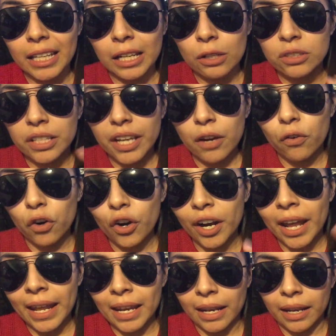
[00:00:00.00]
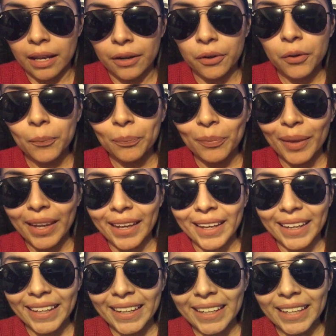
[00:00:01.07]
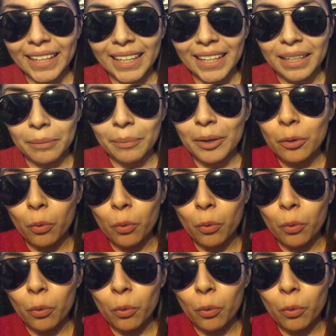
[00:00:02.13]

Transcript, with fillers: los de ella fueron en enero y me